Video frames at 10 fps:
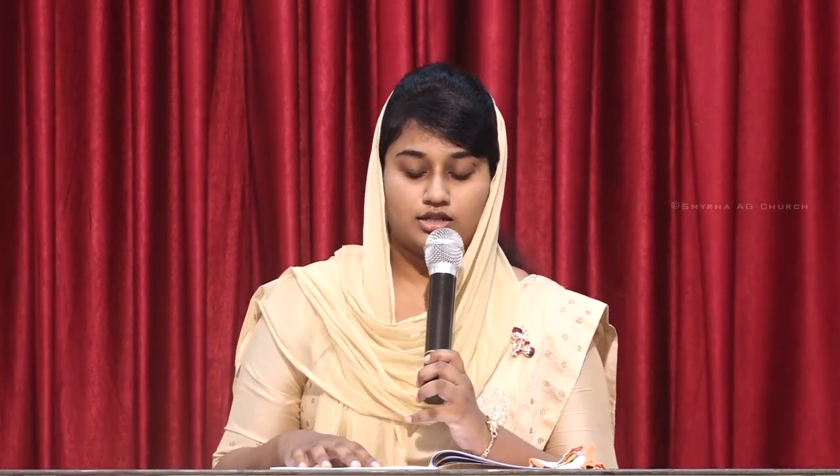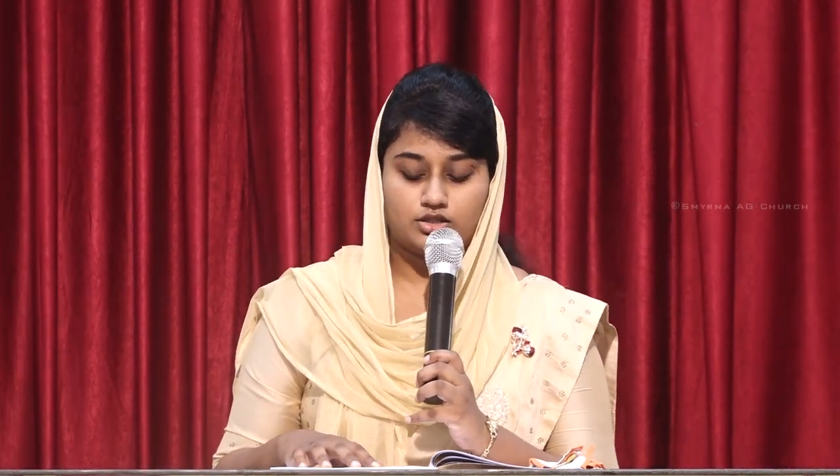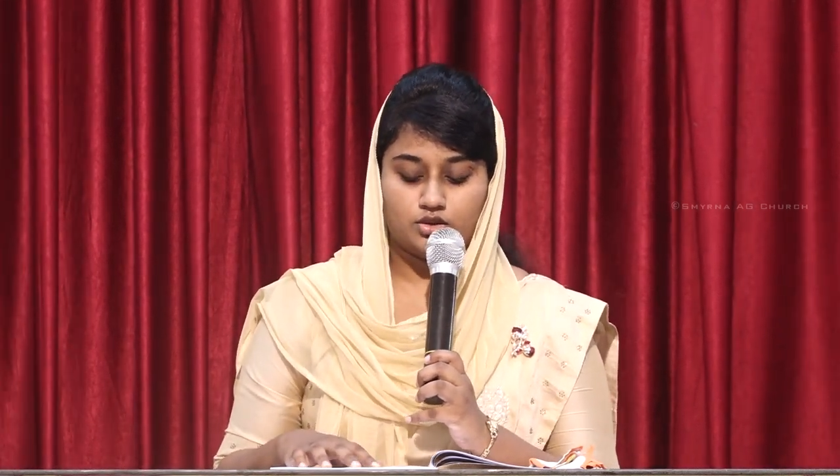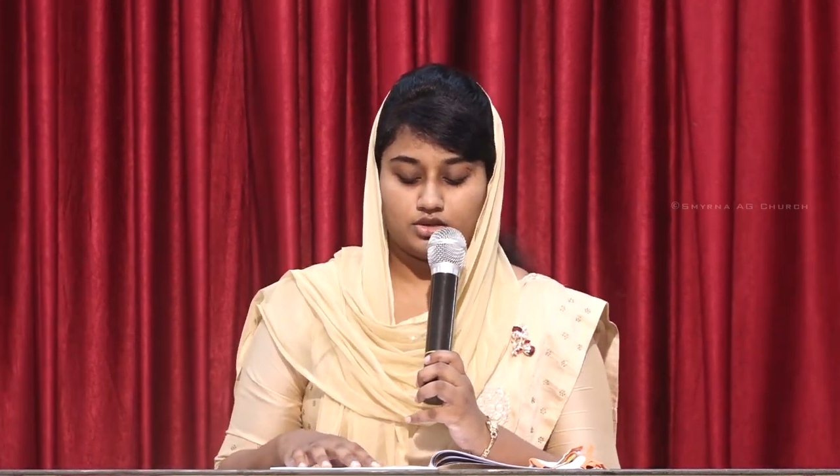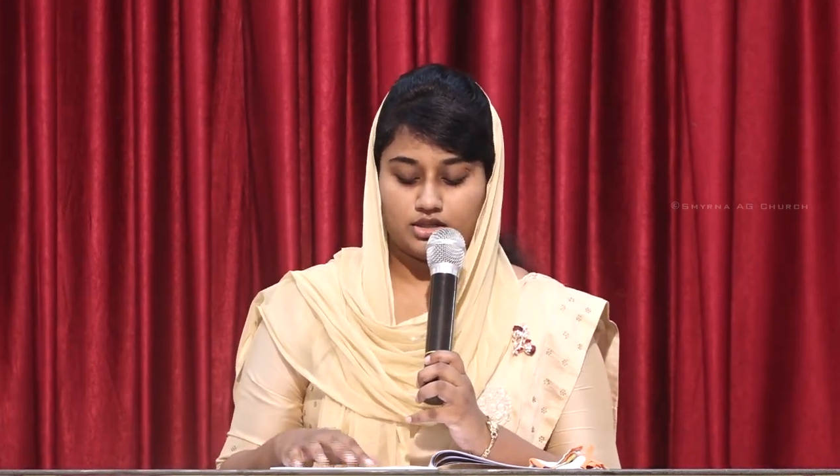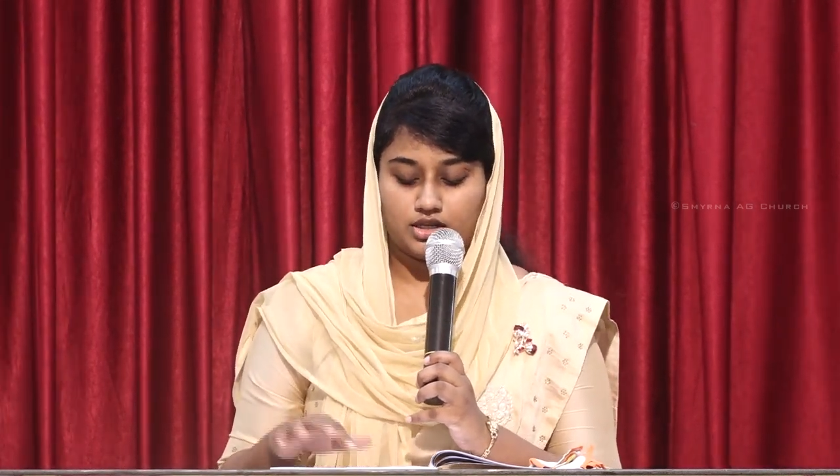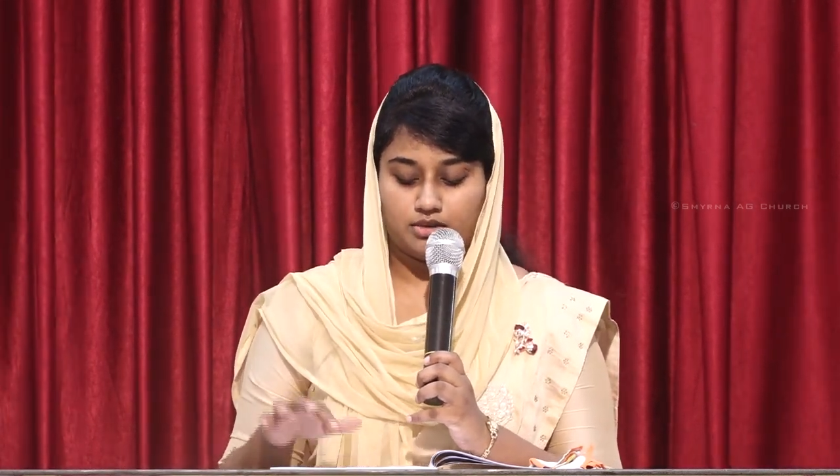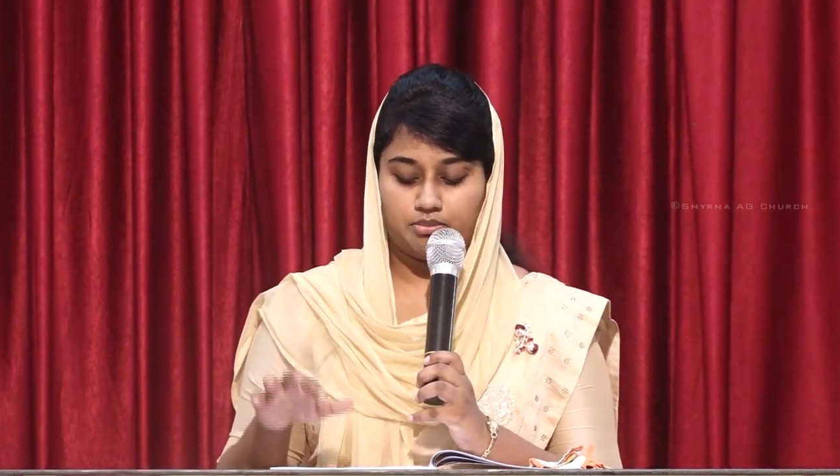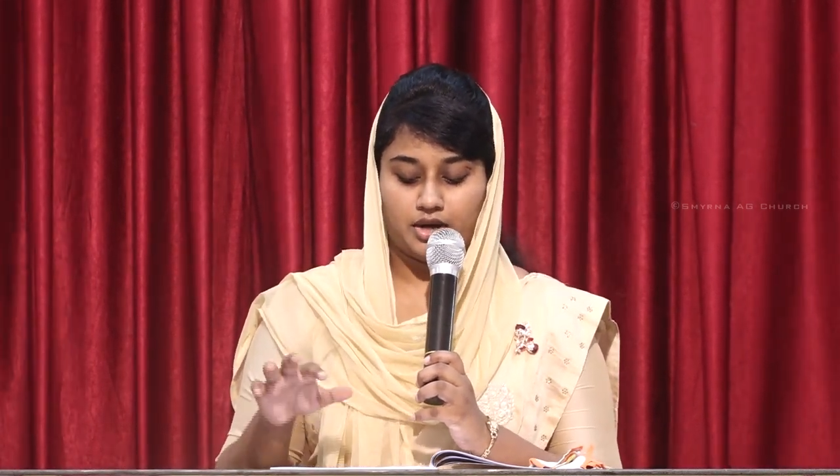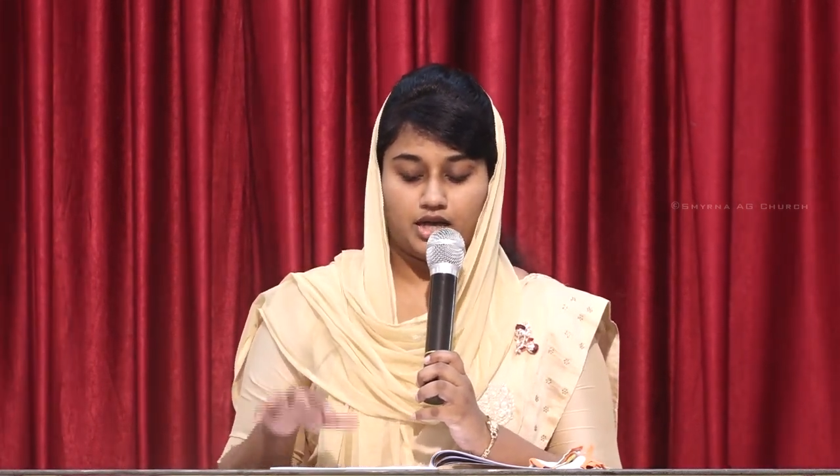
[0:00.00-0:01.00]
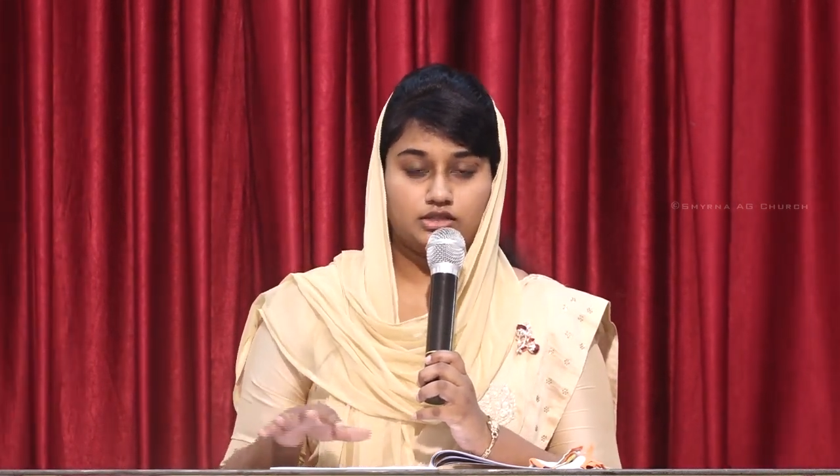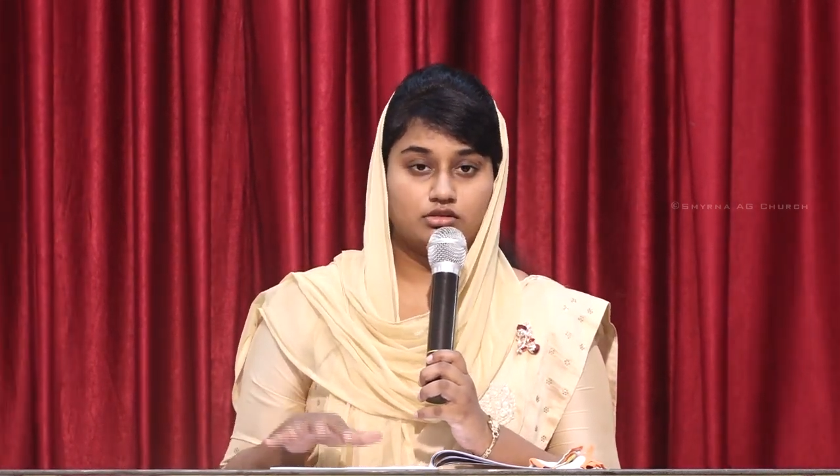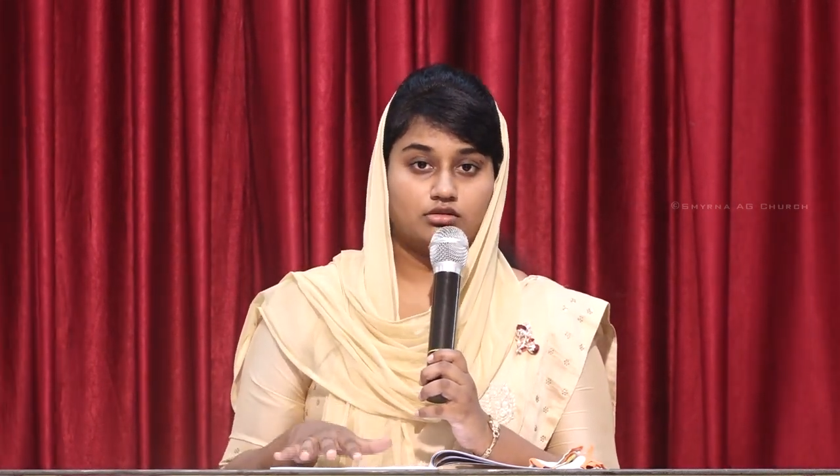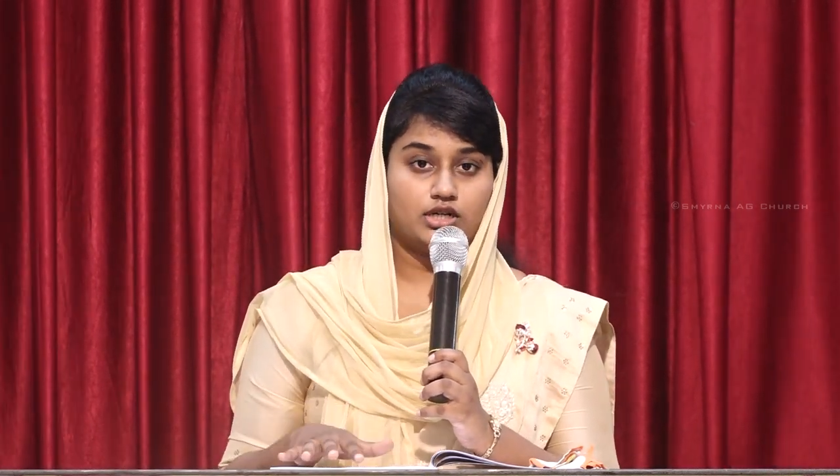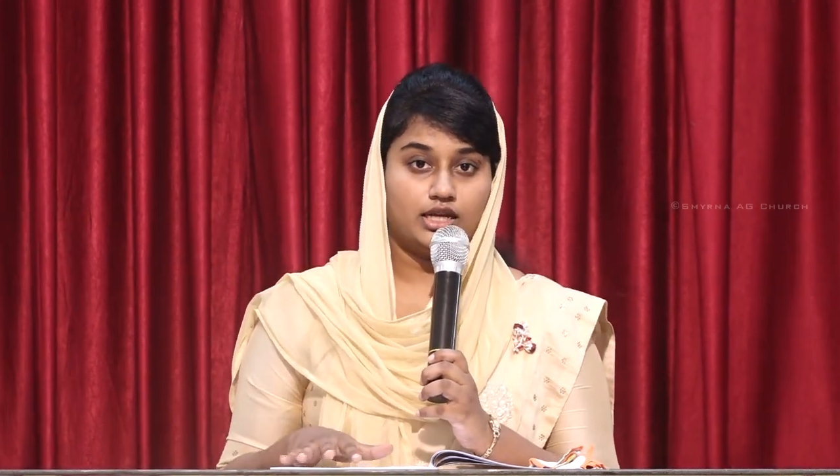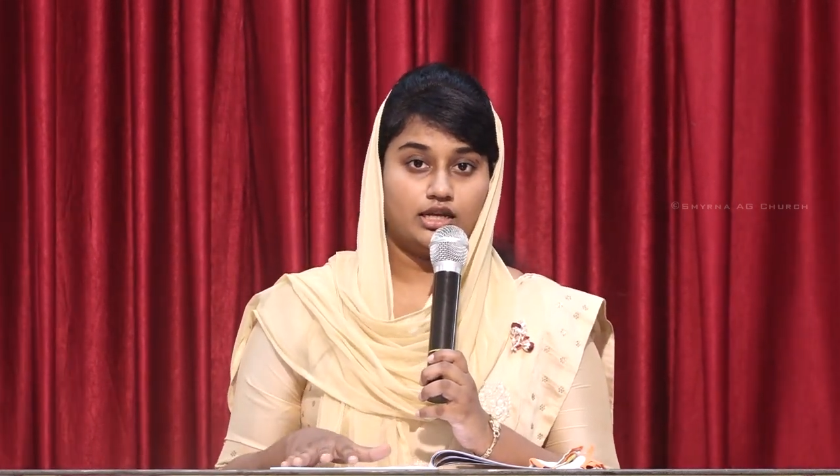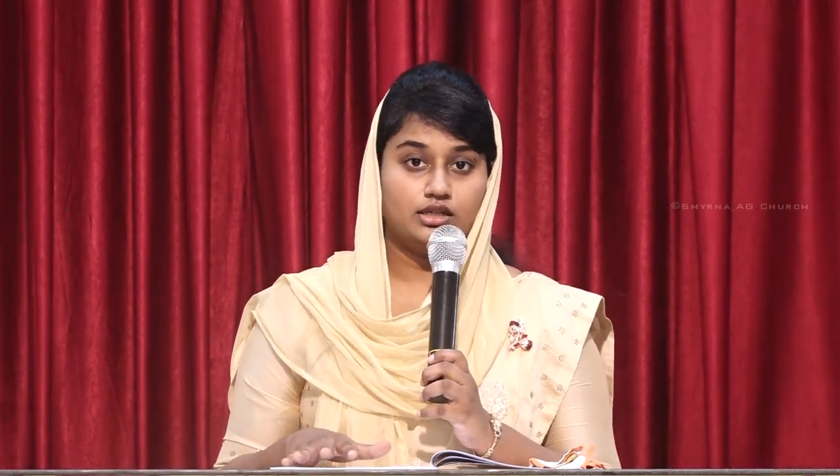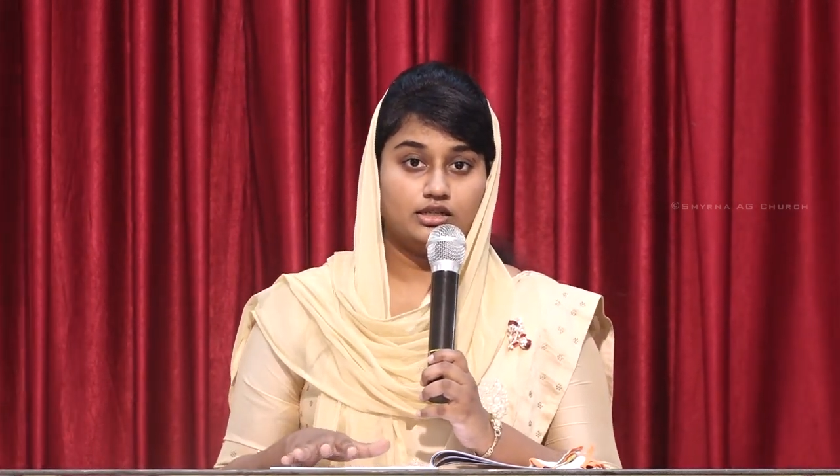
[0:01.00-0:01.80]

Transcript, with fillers: ஸோ இதை பார்த்த உடனே